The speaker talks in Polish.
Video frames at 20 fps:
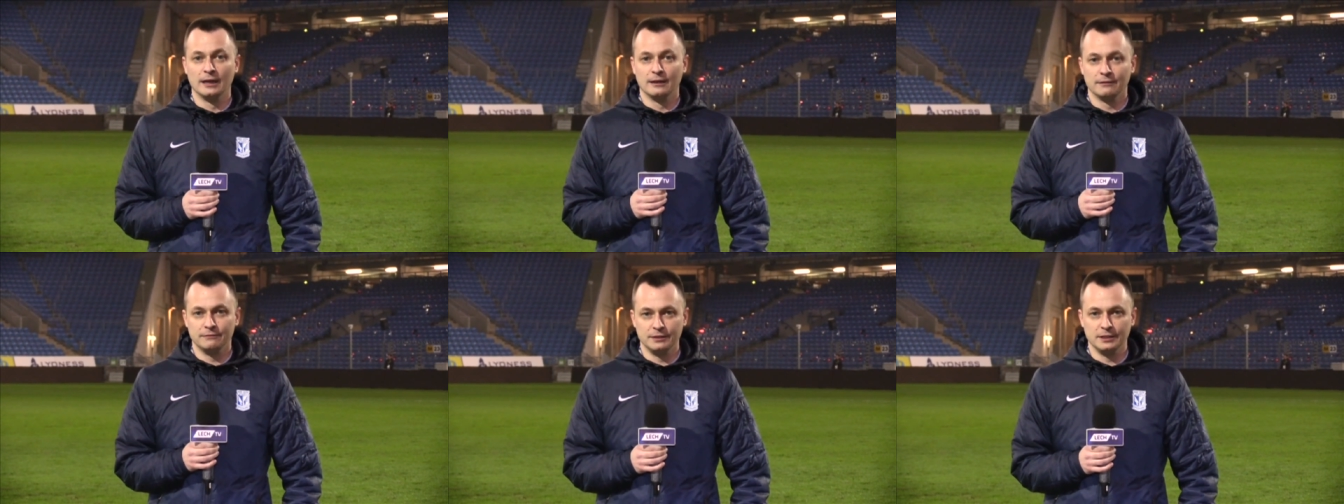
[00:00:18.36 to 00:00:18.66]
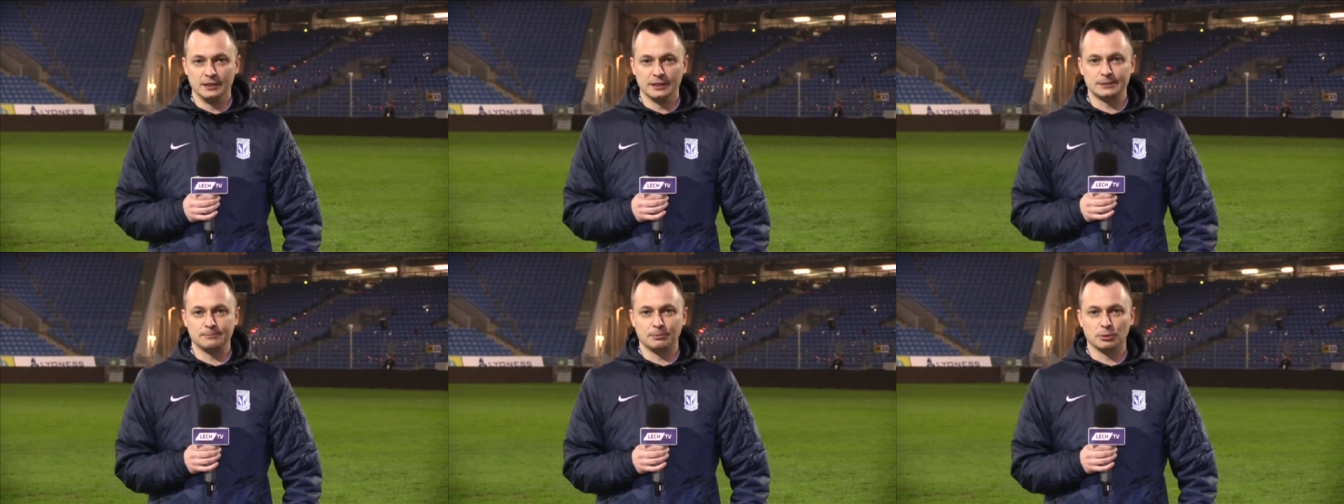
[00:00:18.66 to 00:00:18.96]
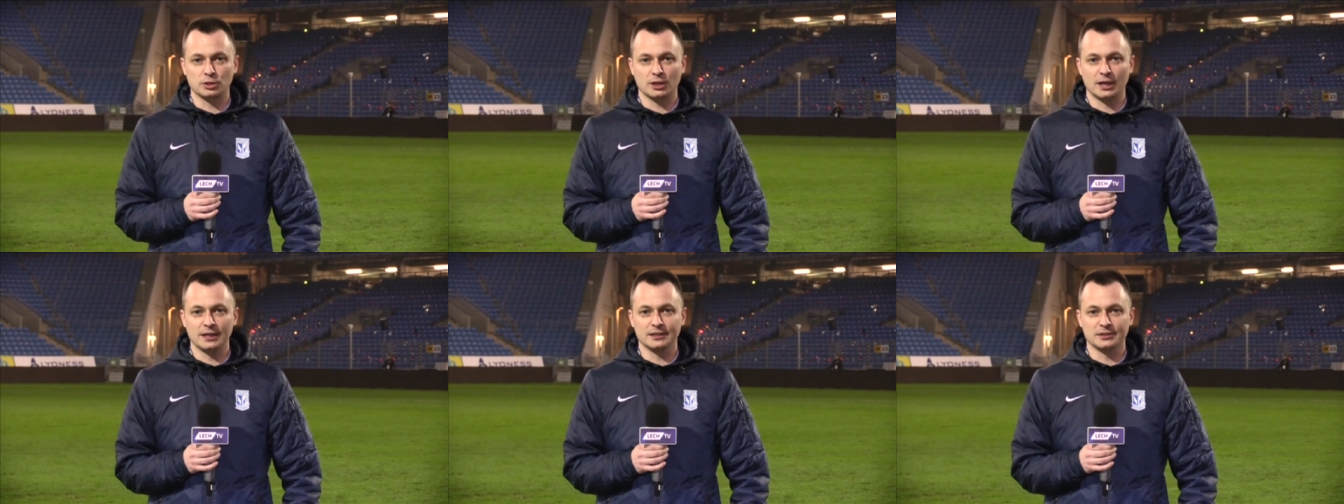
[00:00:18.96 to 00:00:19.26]
Wynik
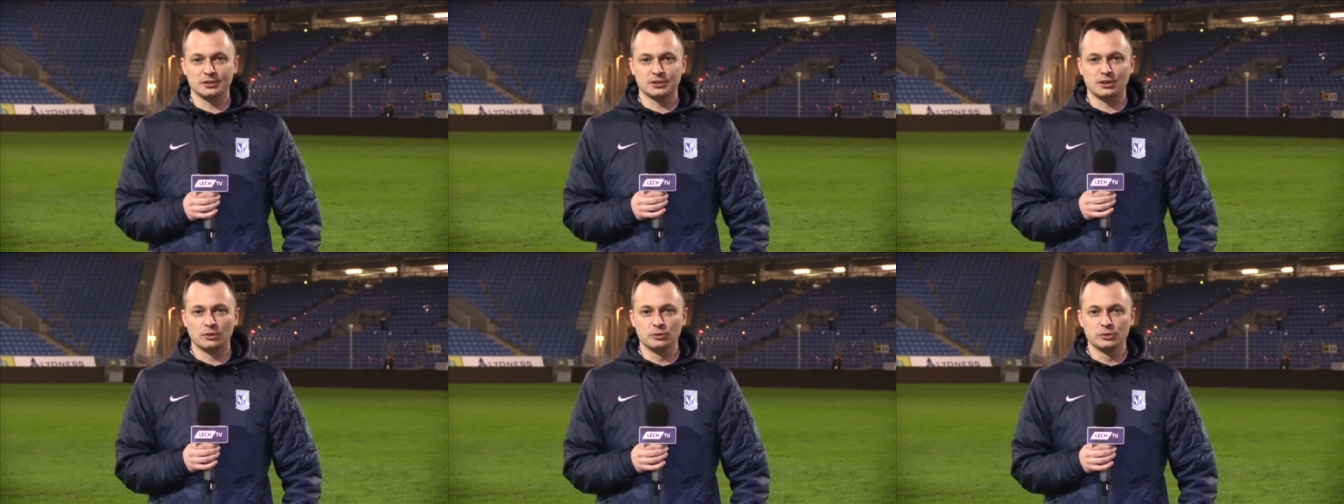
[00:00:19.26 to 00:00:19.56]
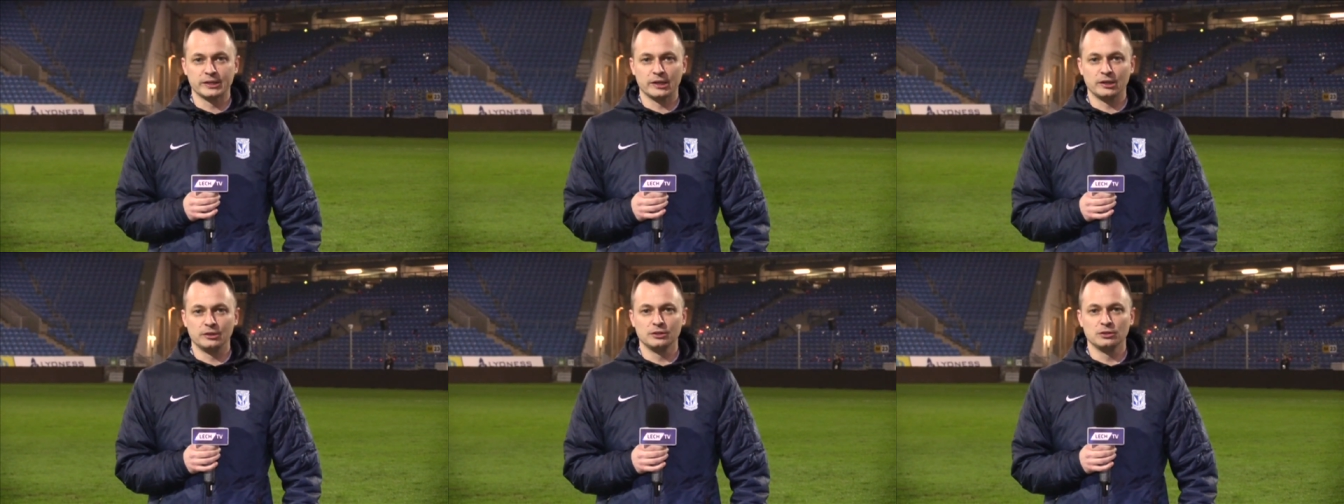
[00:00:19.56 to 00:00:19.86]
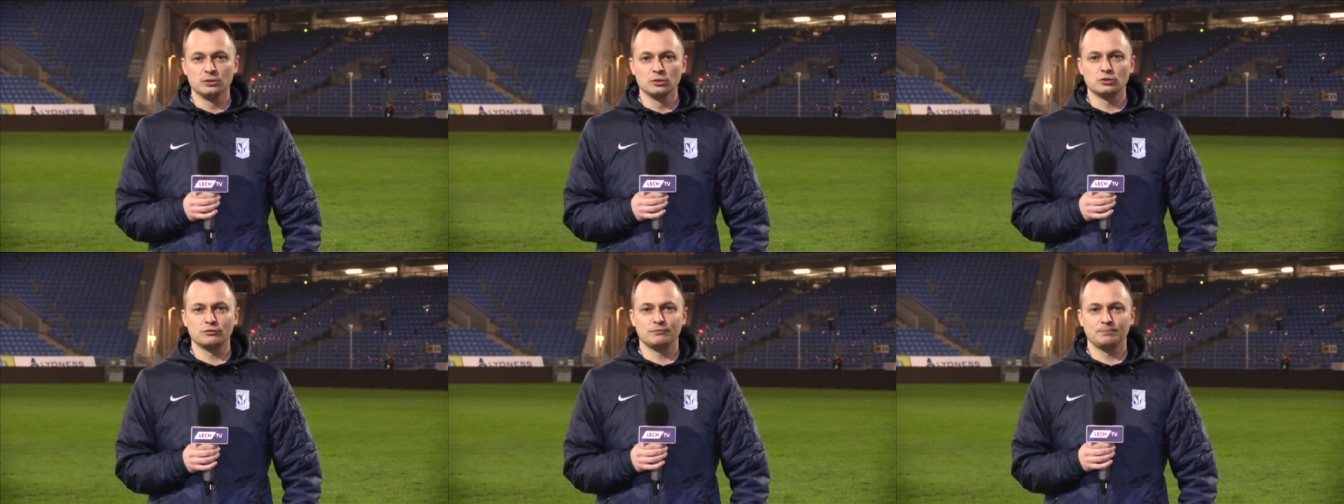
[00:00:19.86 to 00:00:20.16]
spotkania został
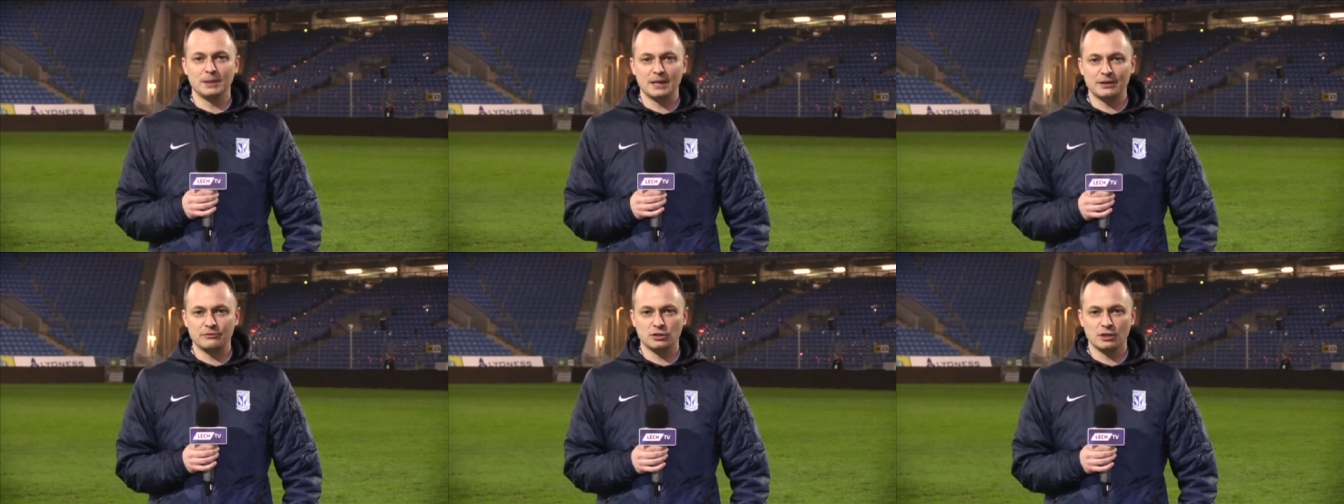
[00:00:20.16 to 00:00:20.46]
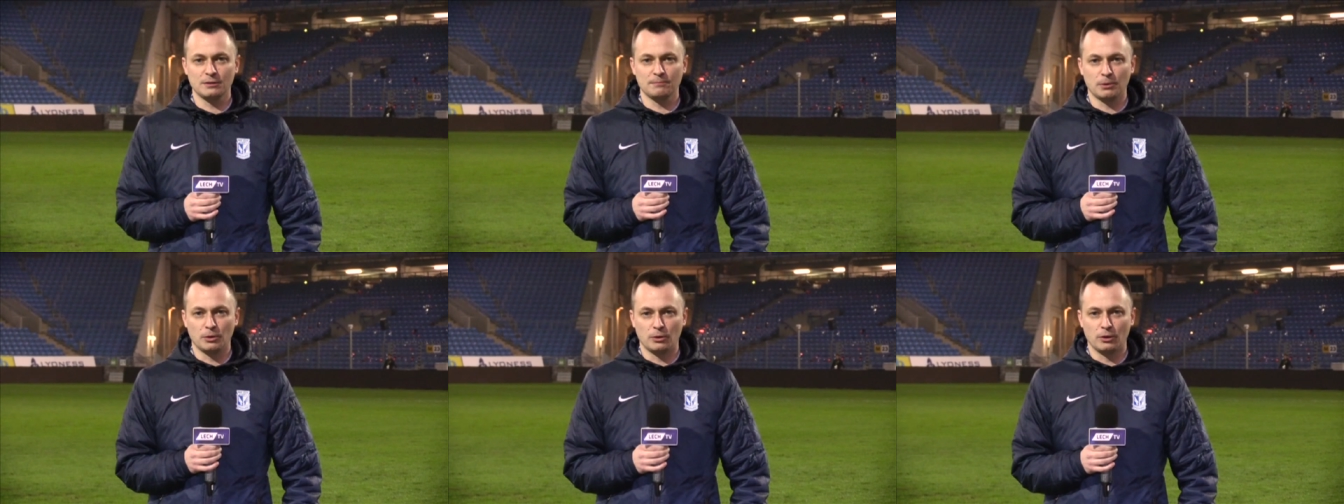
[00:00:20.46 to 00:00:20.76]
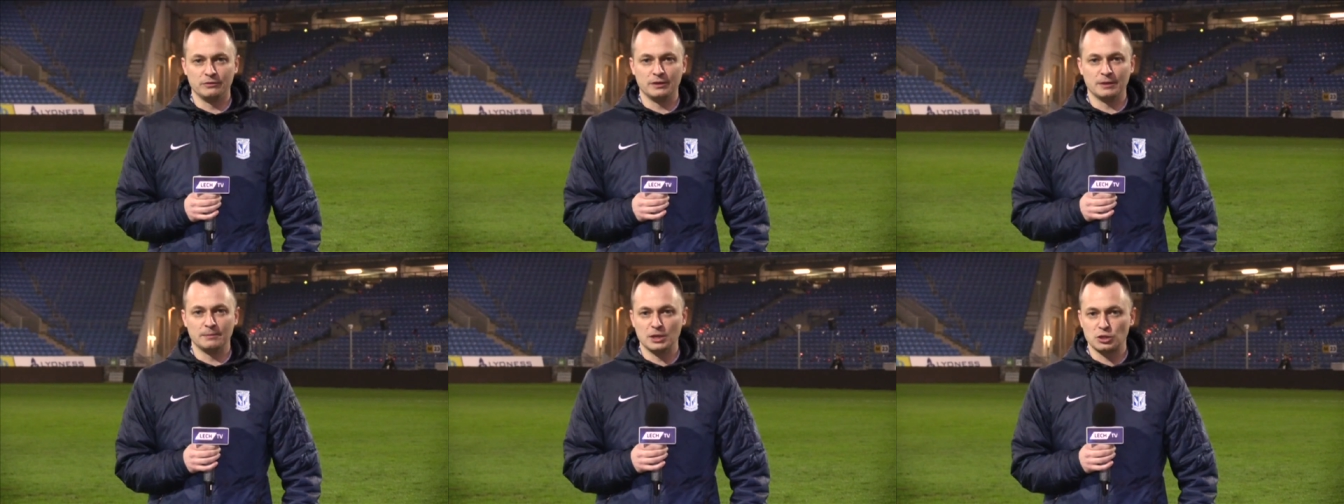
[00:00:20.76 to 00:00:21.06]
ustalony już w pierwszej
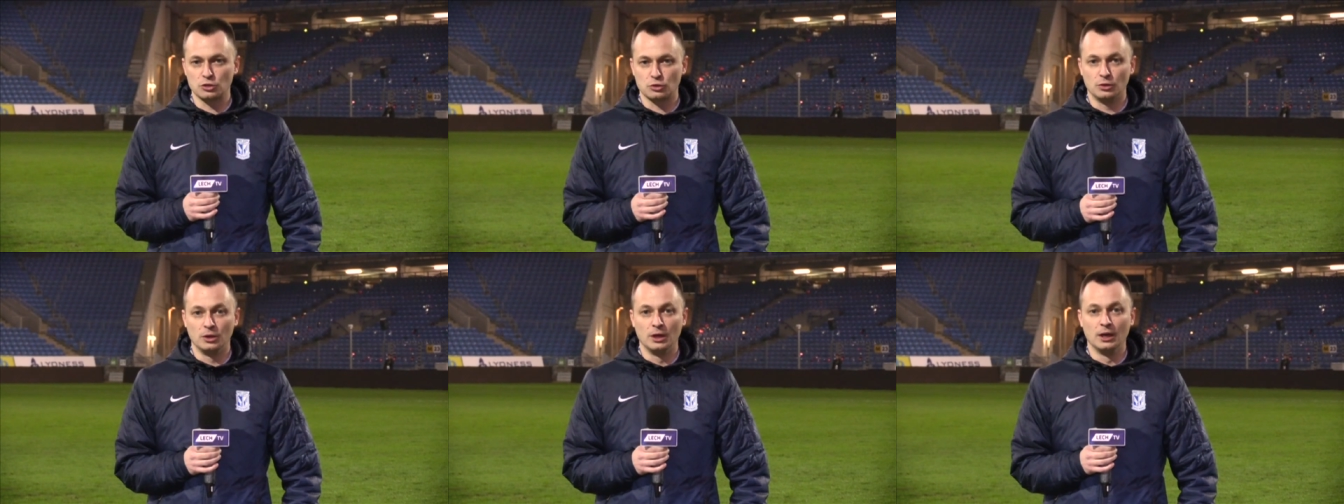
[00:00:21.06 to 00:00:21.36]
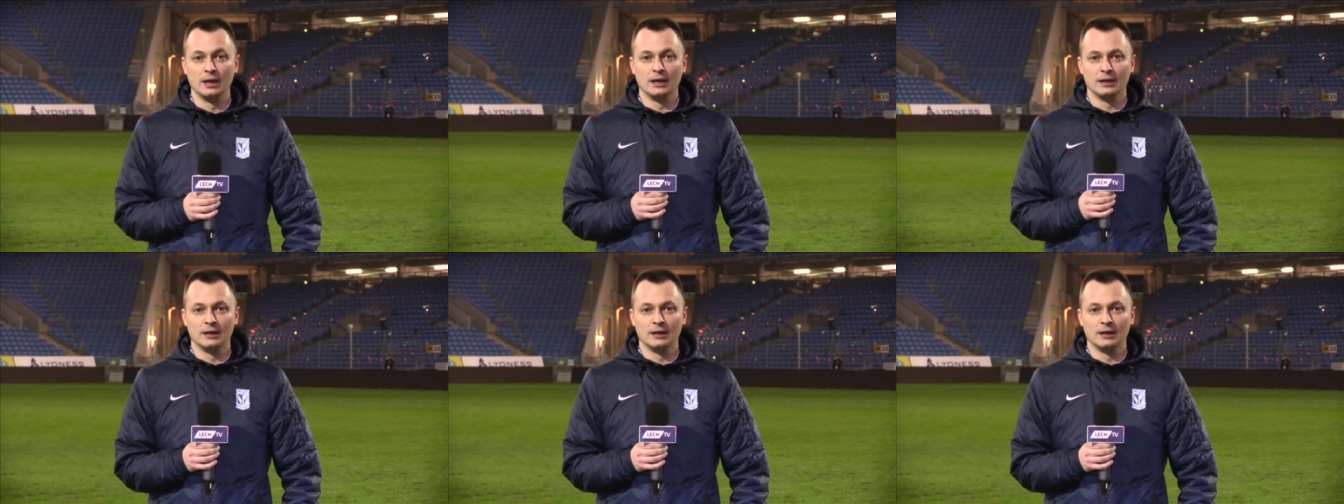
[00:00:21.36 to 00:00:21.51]
połowie meczu.